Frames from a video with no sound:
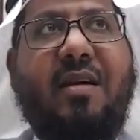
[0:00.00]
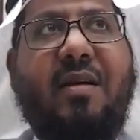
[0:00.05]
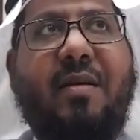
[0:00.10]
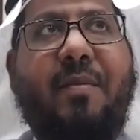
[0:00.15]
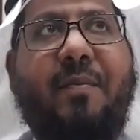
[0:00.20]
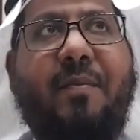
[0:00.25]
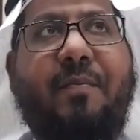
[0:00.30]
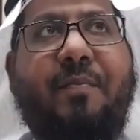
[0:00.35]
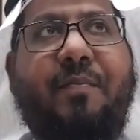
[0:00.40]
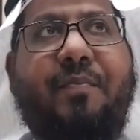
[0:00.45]

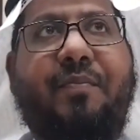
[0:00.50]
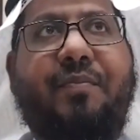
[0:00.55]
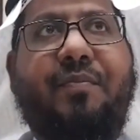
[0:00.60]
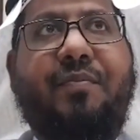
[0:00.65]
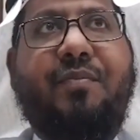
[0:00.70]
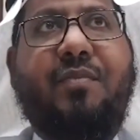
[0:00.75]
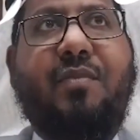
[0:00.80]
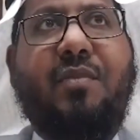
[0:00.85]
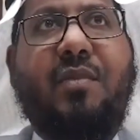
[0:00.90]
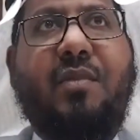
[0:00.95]
كله
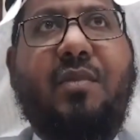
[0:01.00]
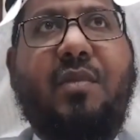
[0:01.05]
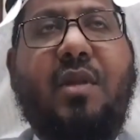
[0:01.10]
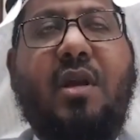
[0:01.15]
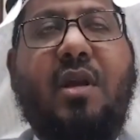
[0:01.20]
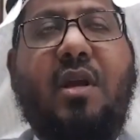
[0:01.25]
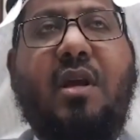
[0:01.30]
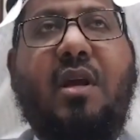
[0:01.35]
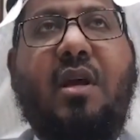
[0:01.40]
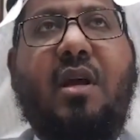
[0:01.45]
اعجاز
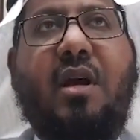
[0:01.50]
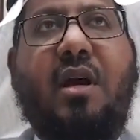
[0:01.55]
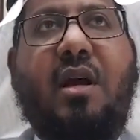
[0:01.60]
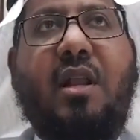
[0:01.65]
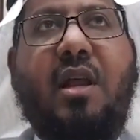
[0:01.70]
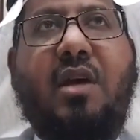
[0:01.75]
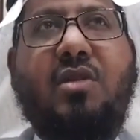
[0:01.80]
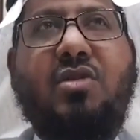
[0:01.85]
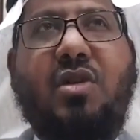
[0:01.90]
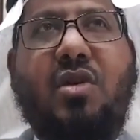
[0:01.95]

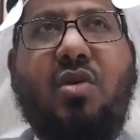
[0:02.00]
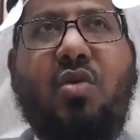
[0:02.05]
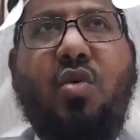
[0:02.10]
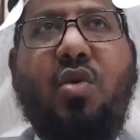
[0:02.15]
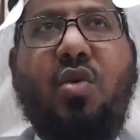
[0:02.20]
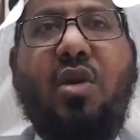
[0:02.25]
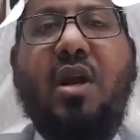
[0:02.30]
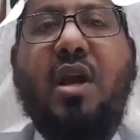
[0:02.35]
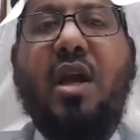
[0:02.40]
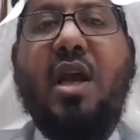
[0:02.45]

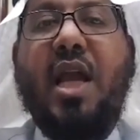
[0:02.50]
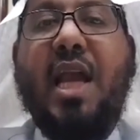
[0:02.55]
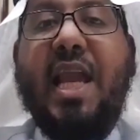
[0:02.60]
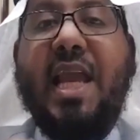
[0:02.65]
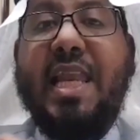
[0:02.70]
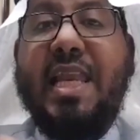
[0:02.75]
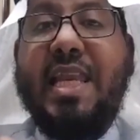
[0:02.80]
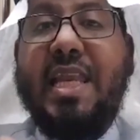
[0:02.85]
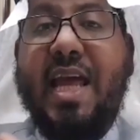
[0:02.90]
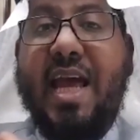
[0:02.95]

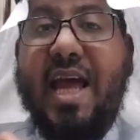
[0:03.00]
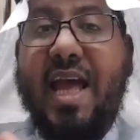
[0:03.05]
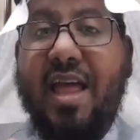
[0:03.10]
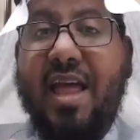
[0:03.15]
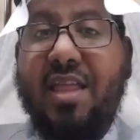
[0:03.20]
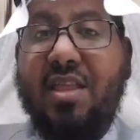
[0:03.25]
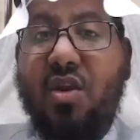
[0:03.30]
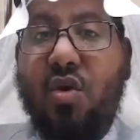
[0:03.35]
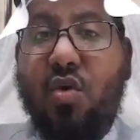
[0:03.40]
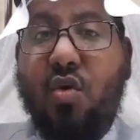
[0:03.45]
واستشعر ان الله
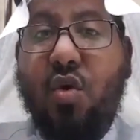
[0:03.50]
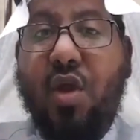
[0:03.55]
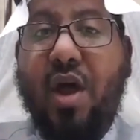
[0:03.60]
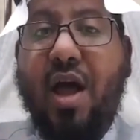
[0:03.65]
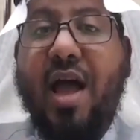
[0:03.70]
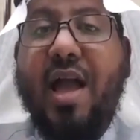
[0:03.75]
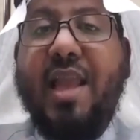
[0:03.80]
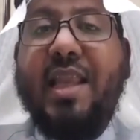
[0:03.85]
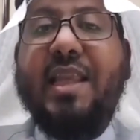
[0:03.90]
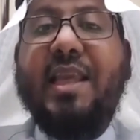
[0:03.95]
سبحانه
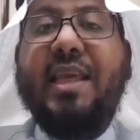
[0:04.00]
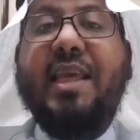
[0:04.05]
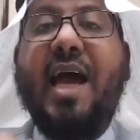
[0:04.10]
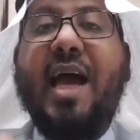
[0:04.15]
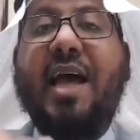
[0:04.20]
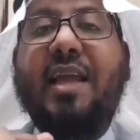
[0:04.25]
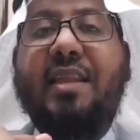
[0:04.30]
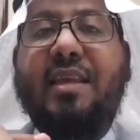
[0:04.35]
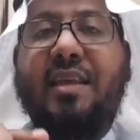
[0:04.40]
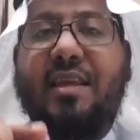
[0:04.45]
وتعالى
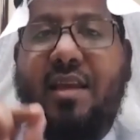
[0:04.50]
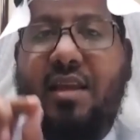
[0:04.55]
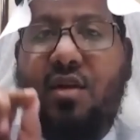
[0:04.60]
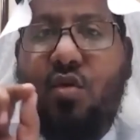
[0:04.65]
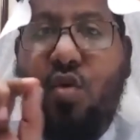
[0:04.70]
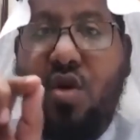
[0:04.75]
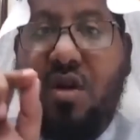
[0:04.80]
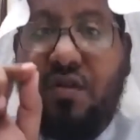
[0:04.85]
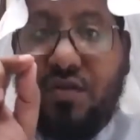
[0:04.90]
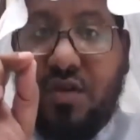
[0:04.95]

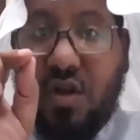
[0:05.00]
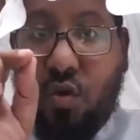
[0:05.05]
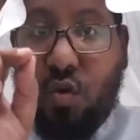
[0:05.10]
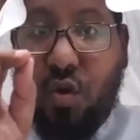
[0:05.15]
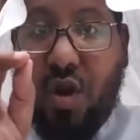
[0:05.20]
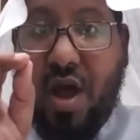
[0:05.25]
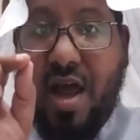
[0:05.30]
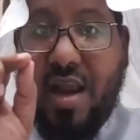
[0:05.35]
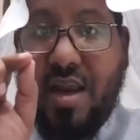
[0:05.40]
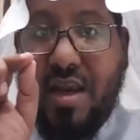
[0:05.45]

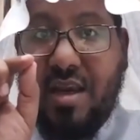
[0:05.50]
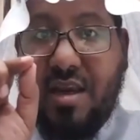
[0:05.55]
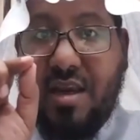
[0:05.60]
يخاطبك